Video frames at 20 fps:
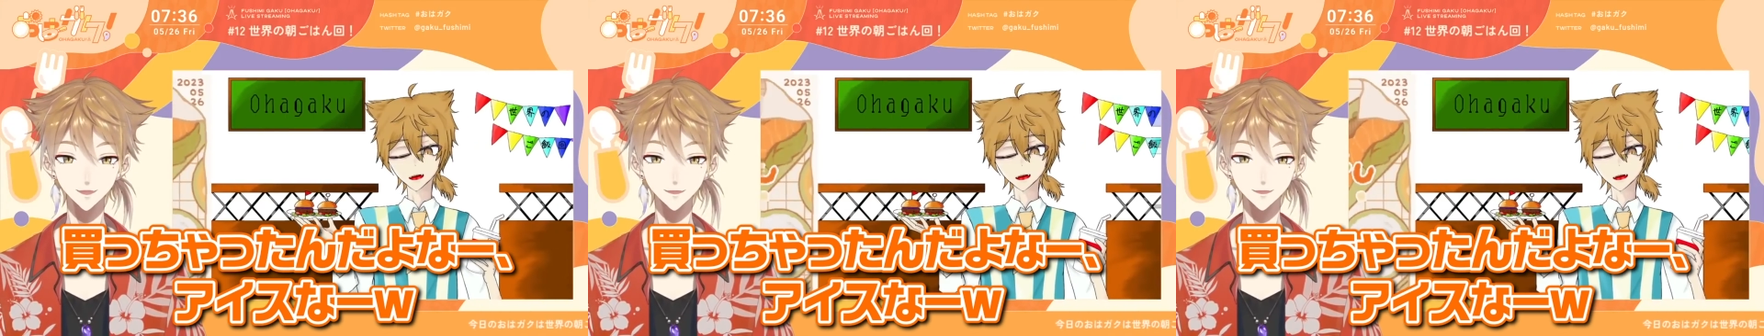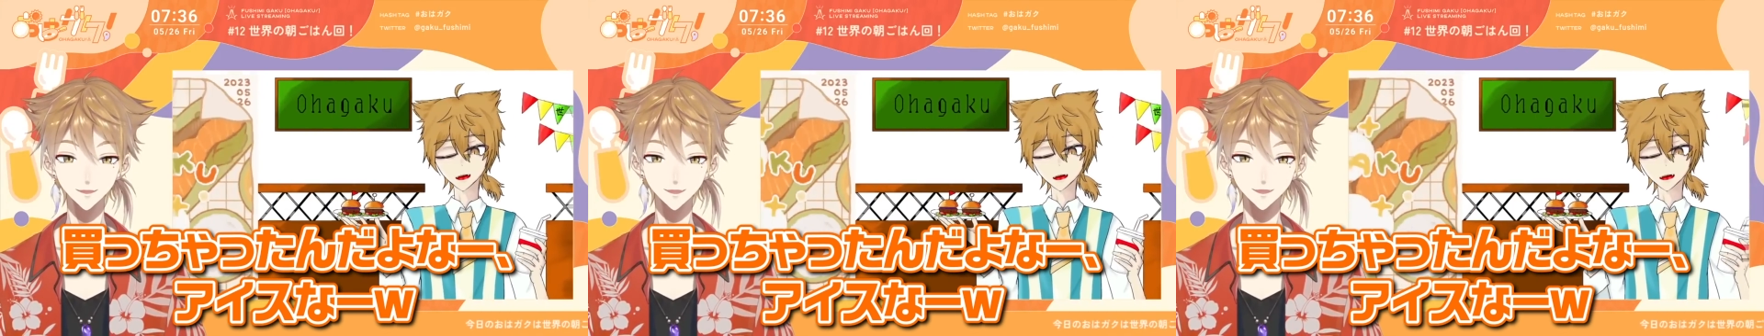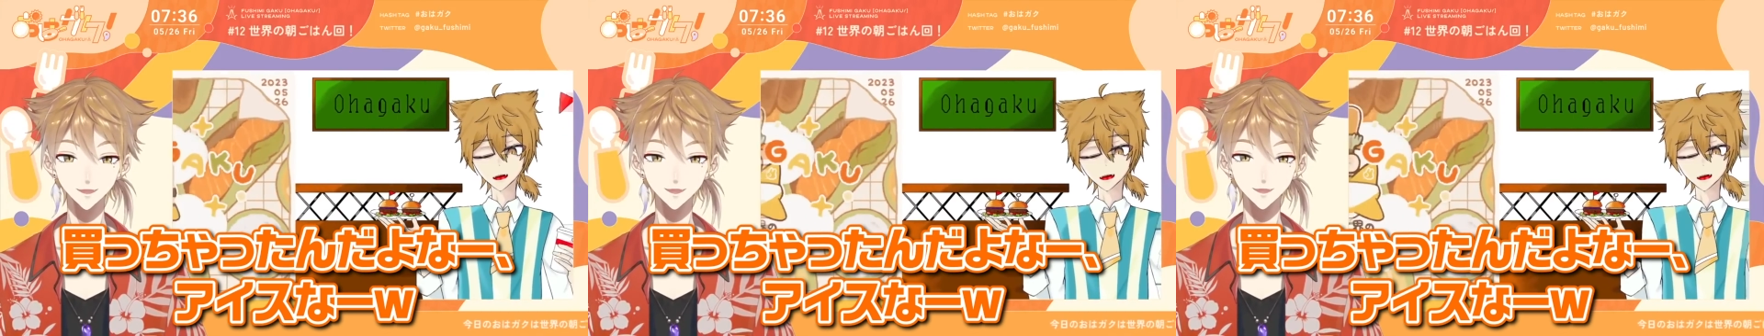たん
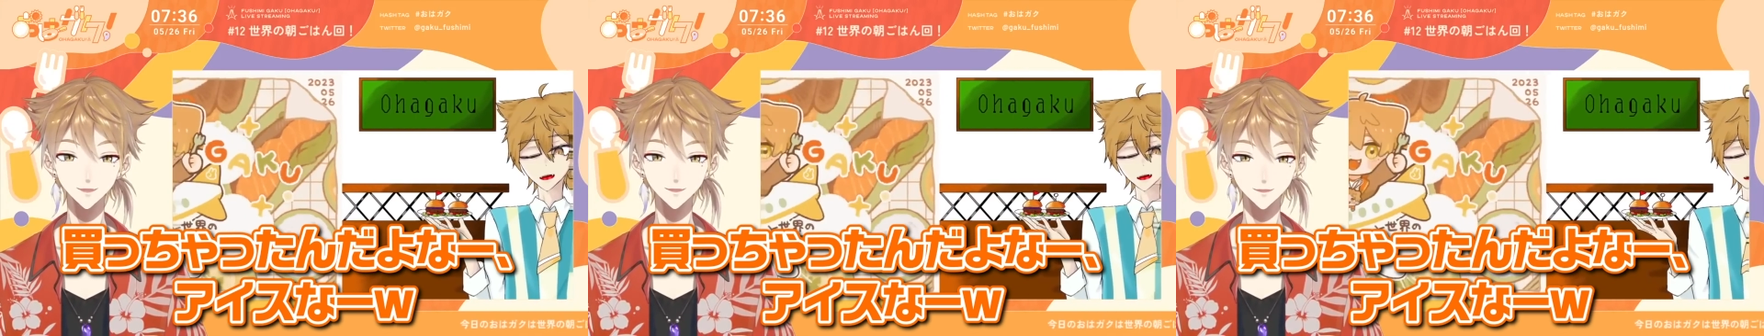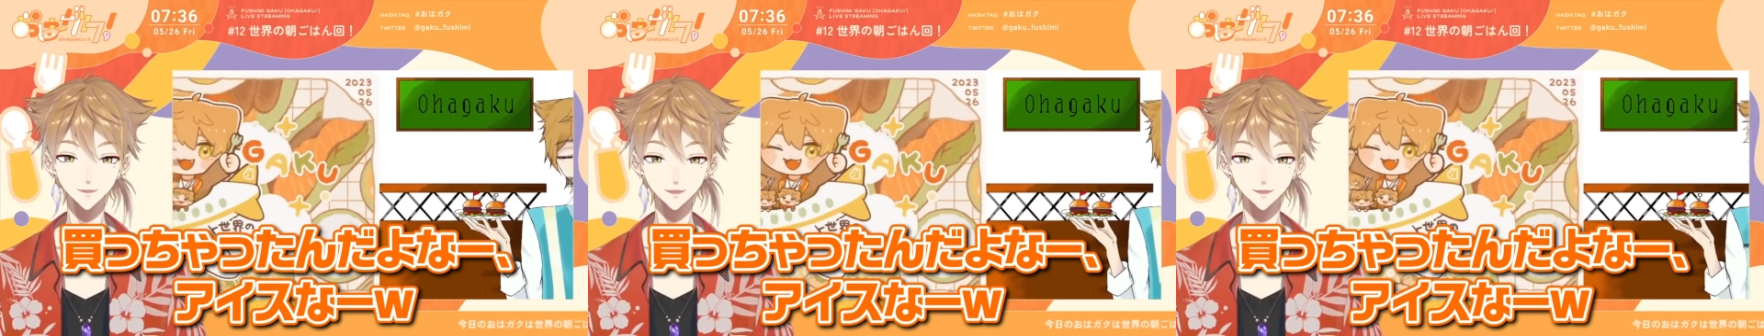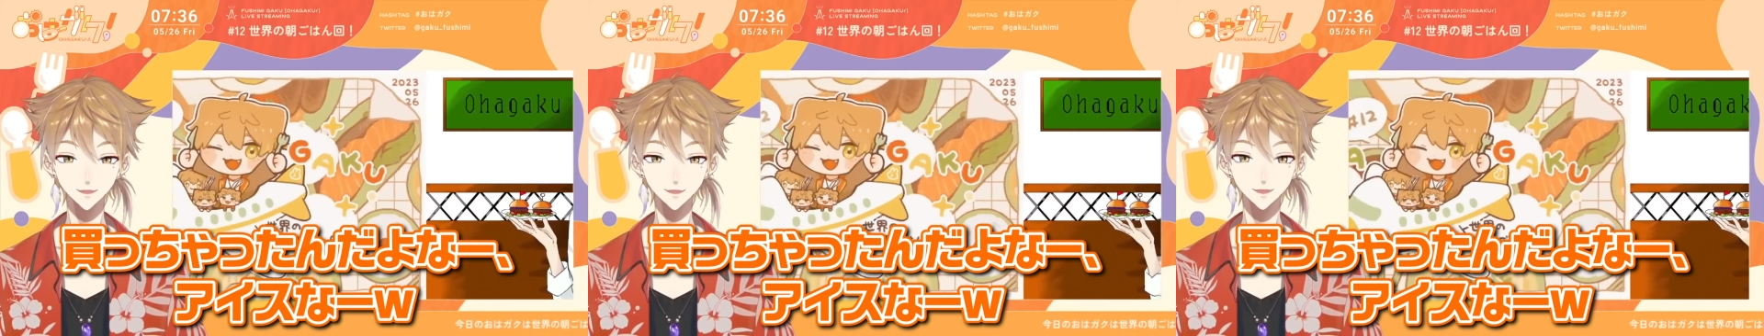だよ
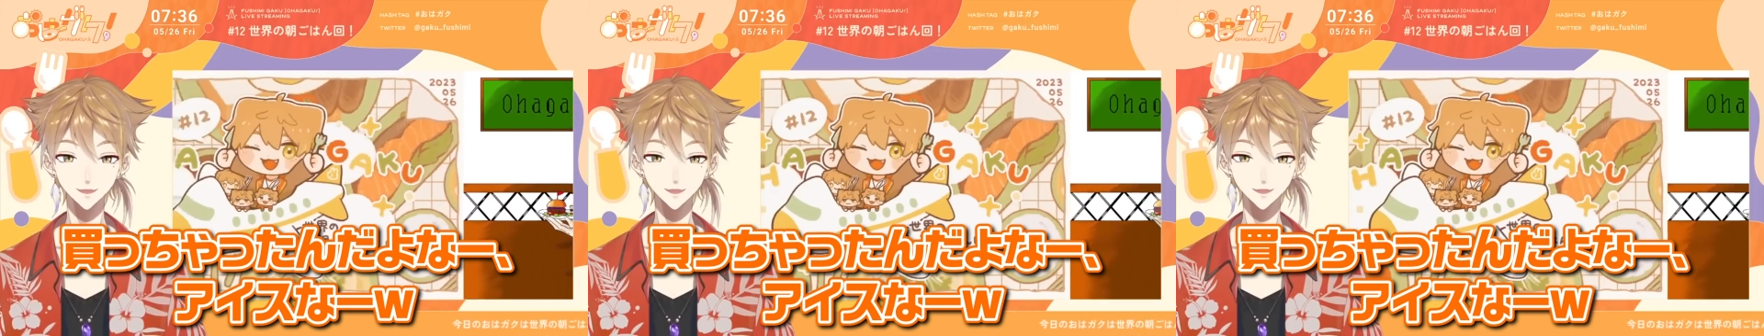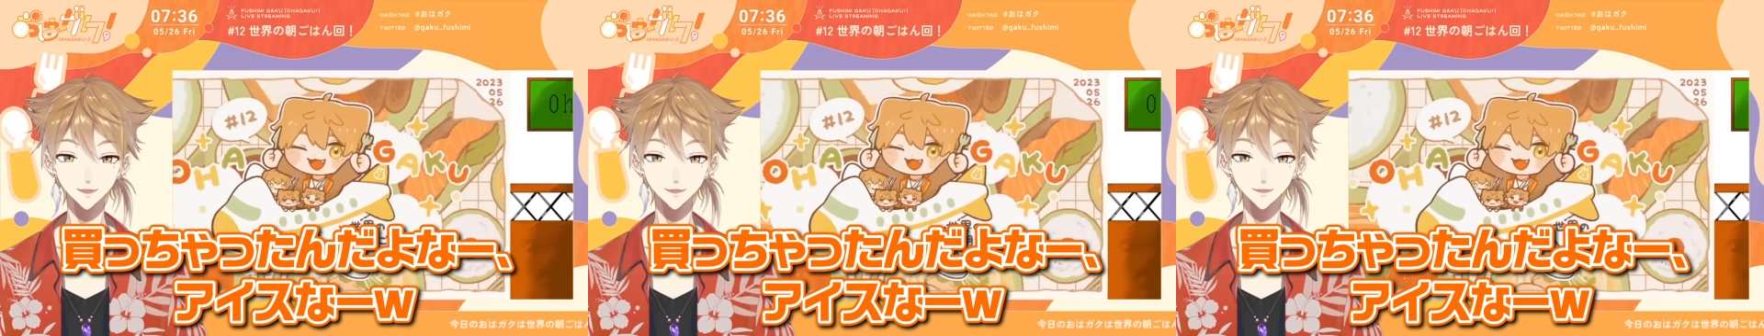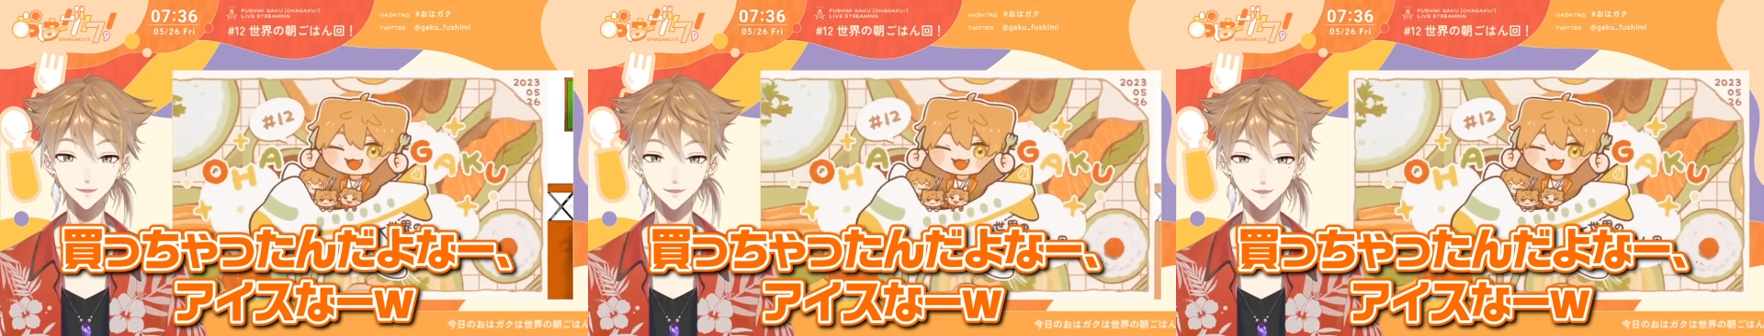な、アイス
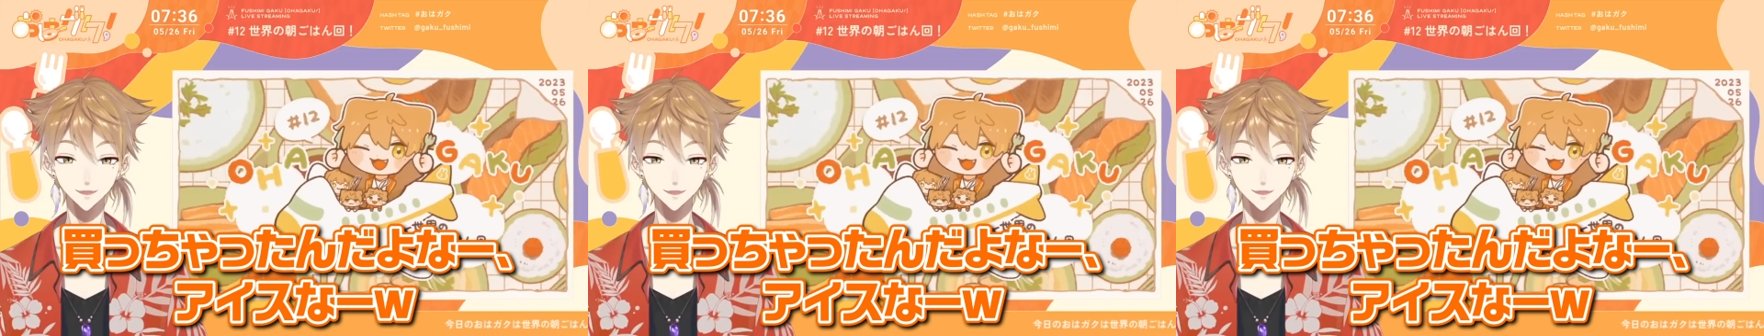な。